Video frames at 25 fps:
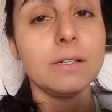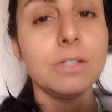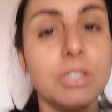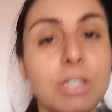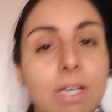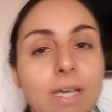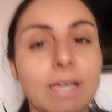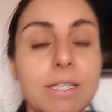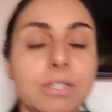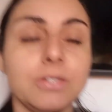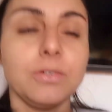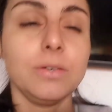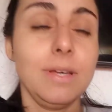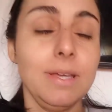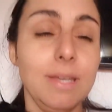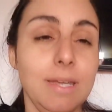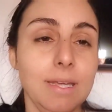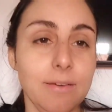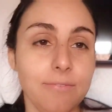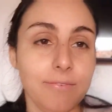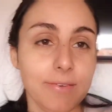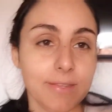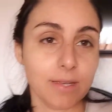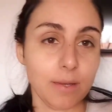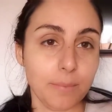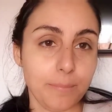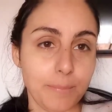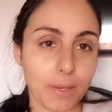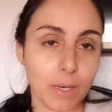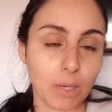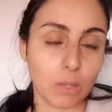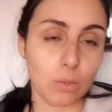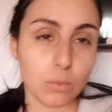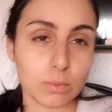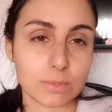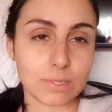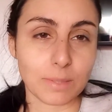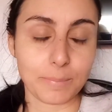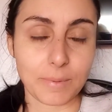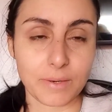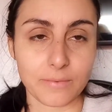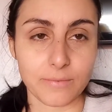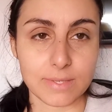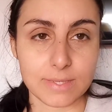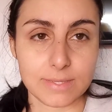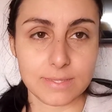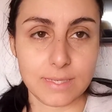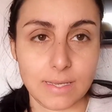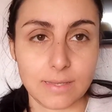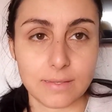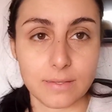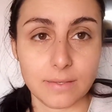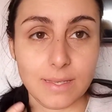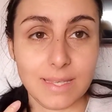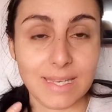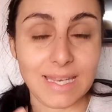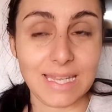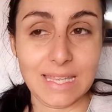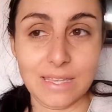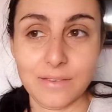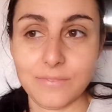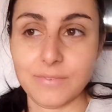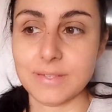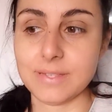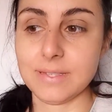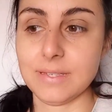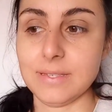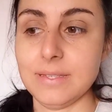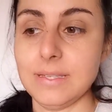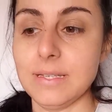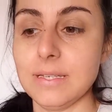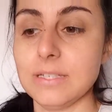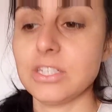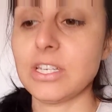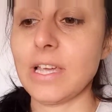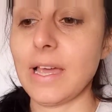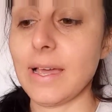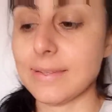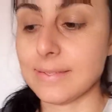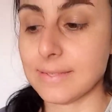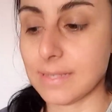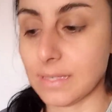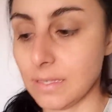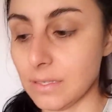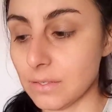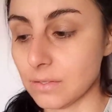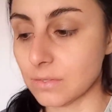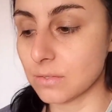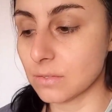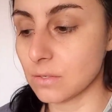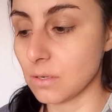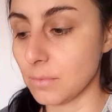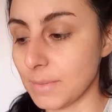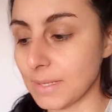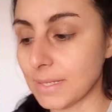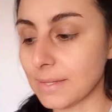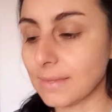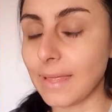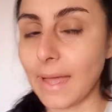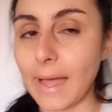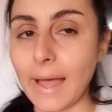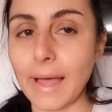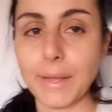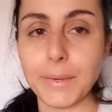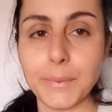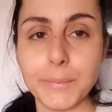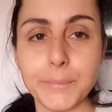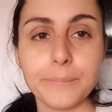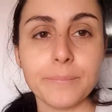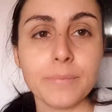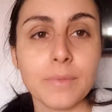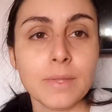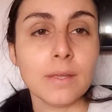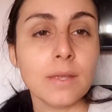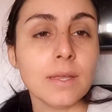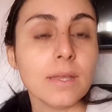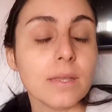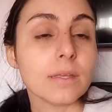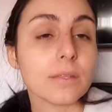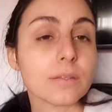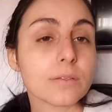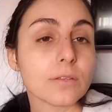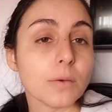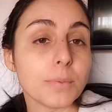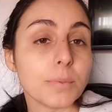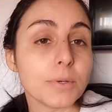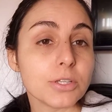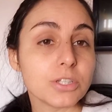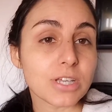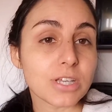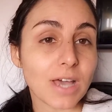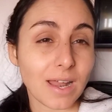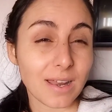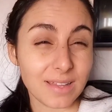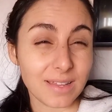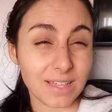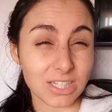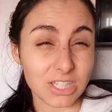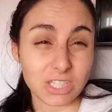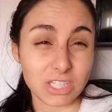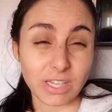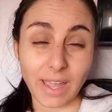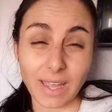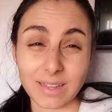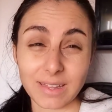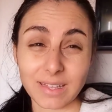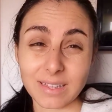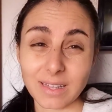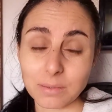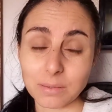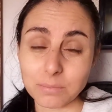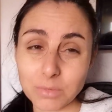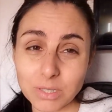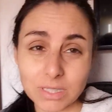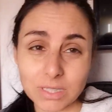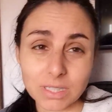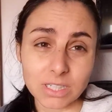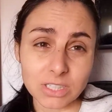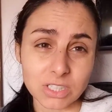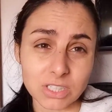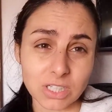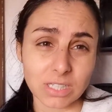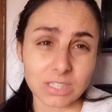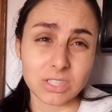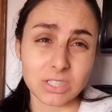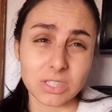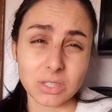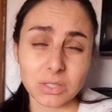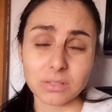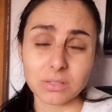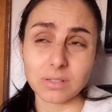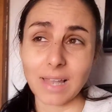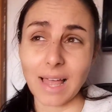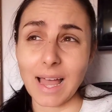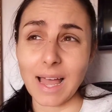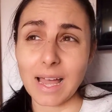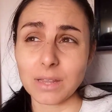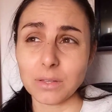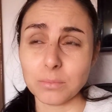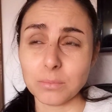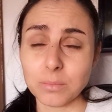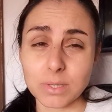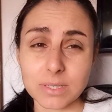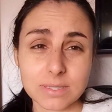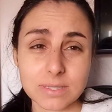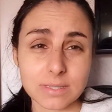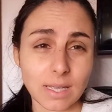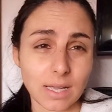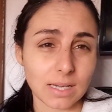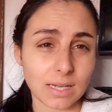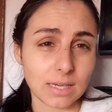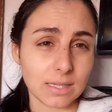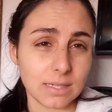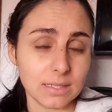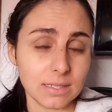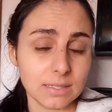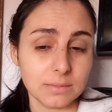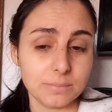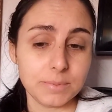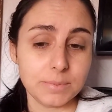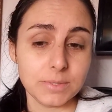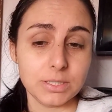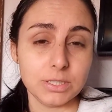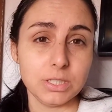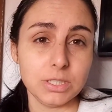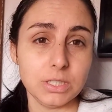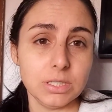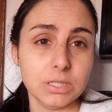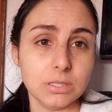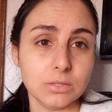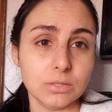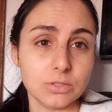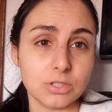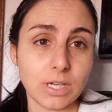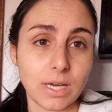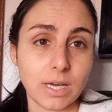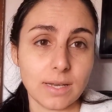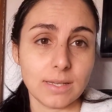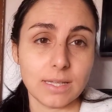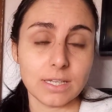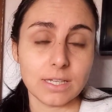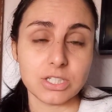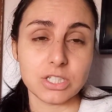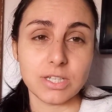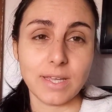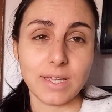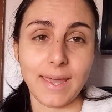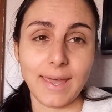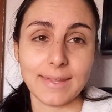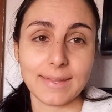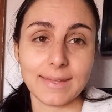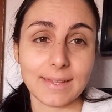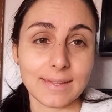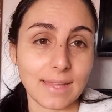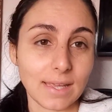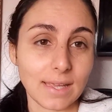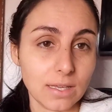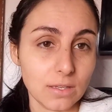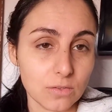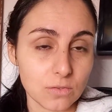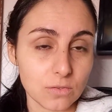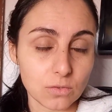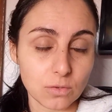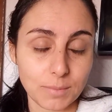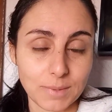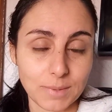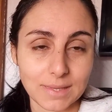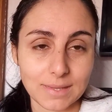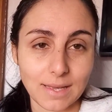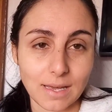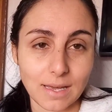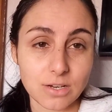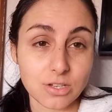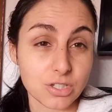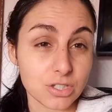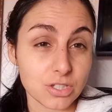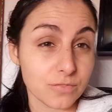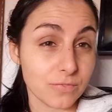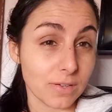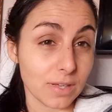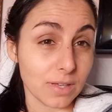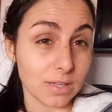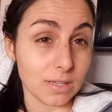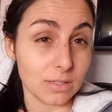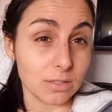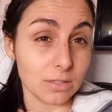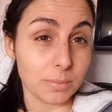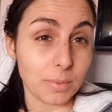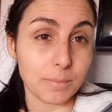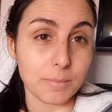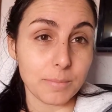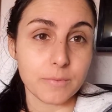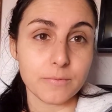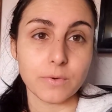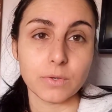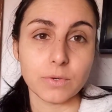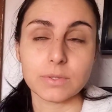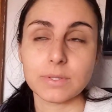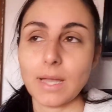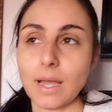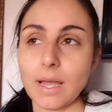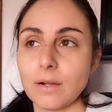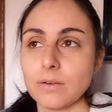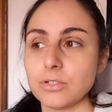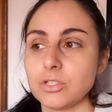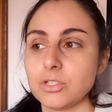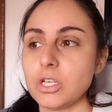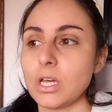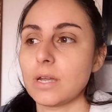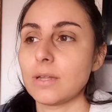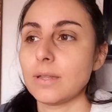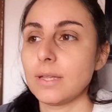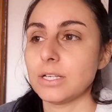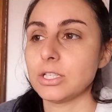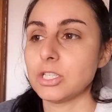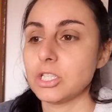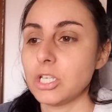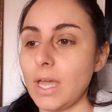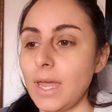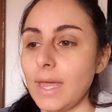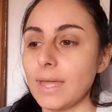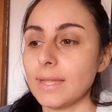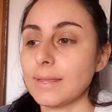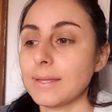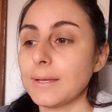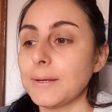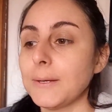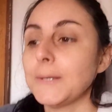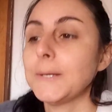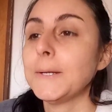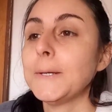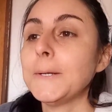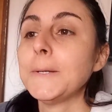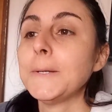Gente, eu queria fazer uma pergunta pra vocês e queria que vocês deixassem aqui nos comentários. Sobre o diário da dieta, tem muita gente indo lá no meu Instagram pedir o diário da dieta, até que nos comentários a gente falando pra mim voltar com o diário da dieta.